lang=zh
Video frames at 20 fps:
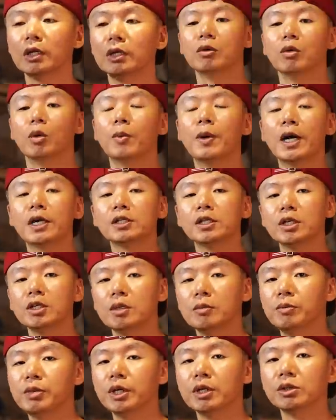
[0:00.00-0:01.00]
我拍成
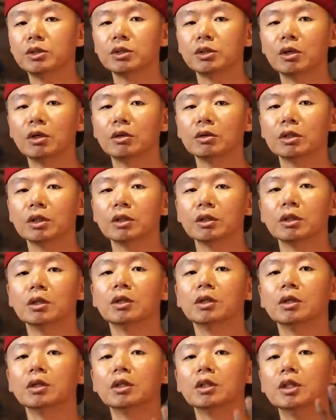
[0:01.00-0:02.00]
影片之后呢，
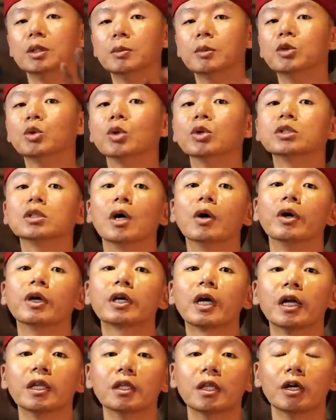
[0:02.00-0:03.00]
你们多少会
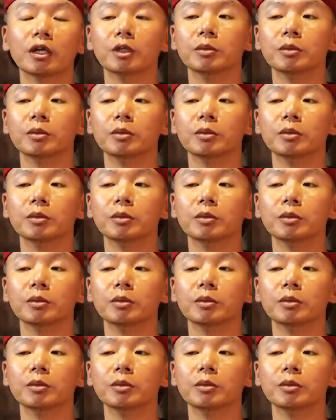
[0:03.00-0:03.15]
看到，